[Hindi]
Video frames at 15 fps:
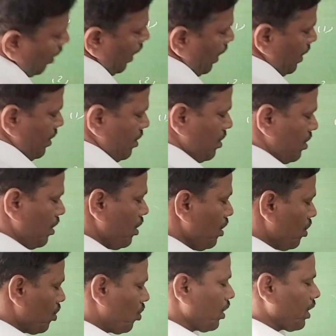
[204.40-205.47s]
हैं आई एन जी
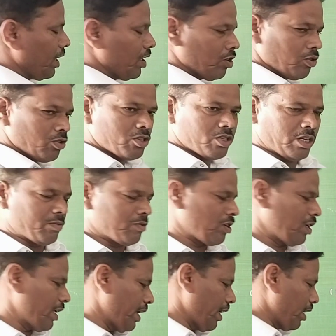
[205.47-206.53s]
तो ये कंटिन्यूस टाइम
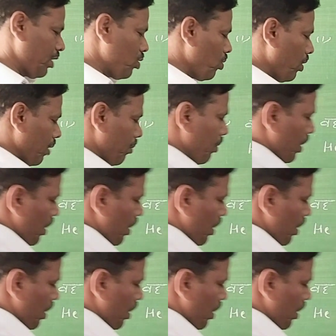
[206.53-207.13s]
चले जाएगा यू आर